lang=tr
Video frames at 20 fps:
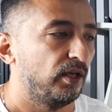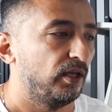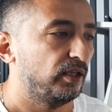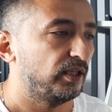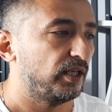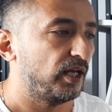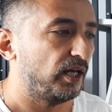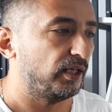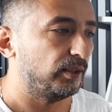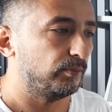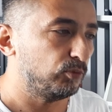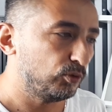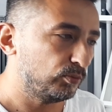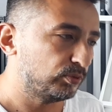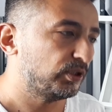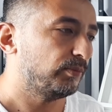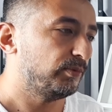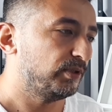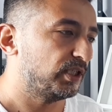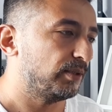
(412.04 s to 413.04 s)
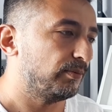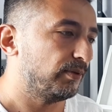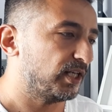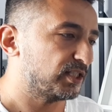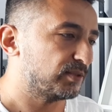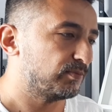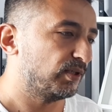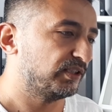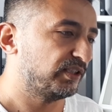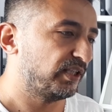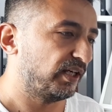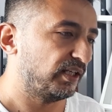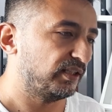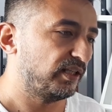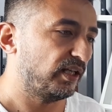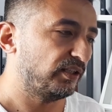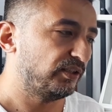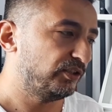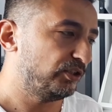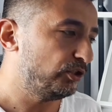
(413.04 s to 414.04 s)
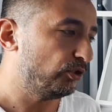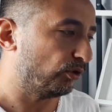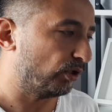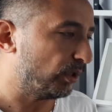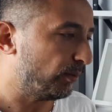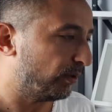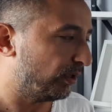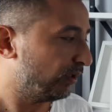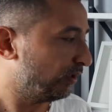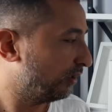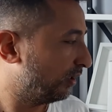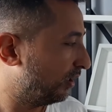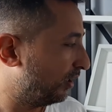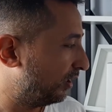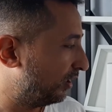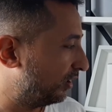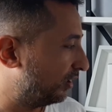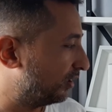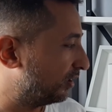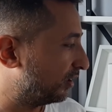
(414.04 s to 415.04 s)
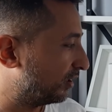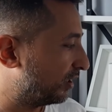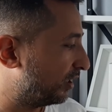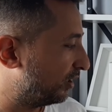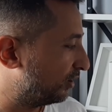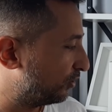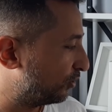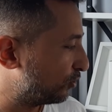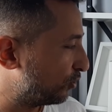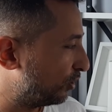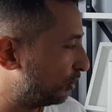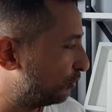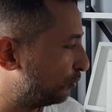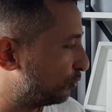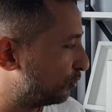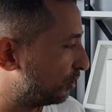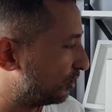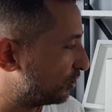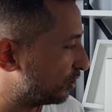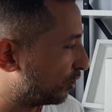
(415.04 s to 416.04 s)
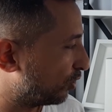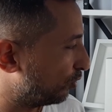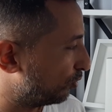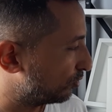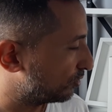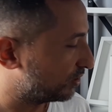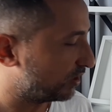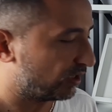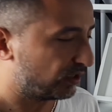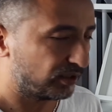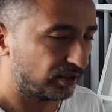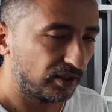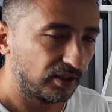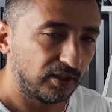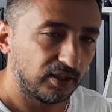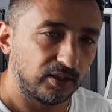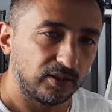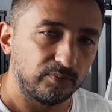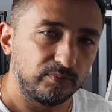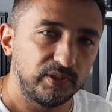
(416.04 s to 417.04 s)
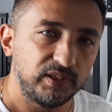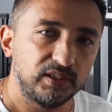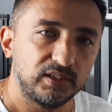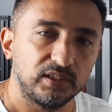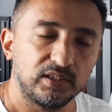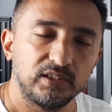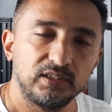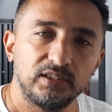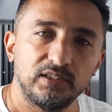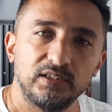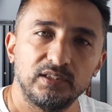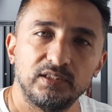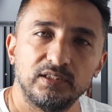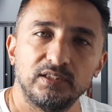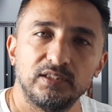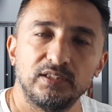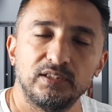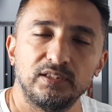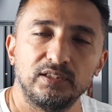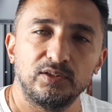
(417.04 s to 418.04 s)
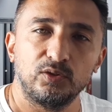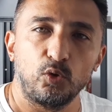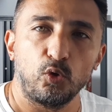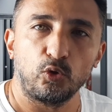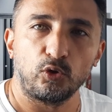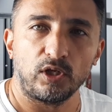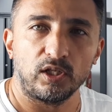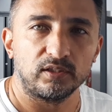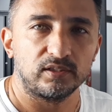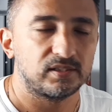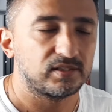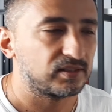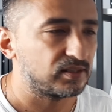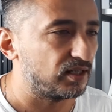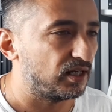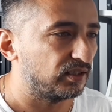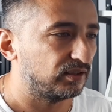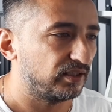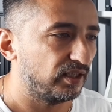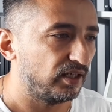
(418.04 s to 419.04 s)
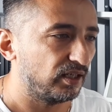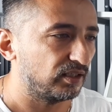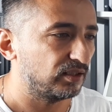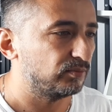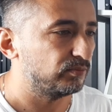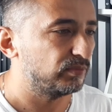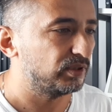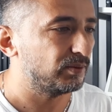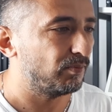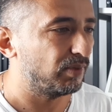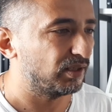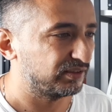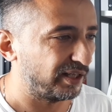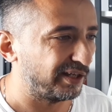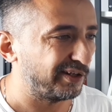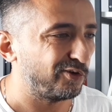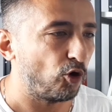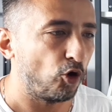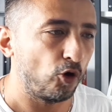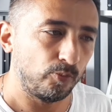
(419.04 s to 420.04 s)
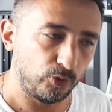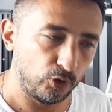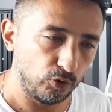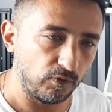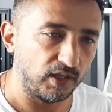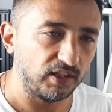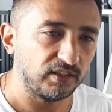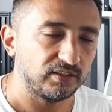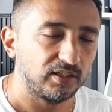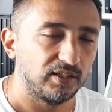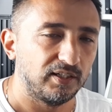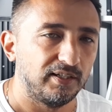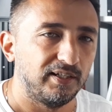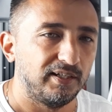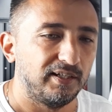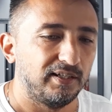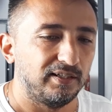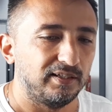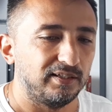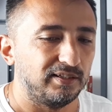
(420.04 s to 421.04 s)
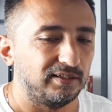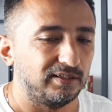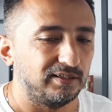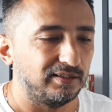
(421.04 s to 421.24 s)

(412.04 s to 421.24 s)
Yani bu tabii ki biraz bataryadan yiyor ama e, gene de şöyle düşünecek olursak bir e, 16 saate yakın bir batarya ömrü var. E,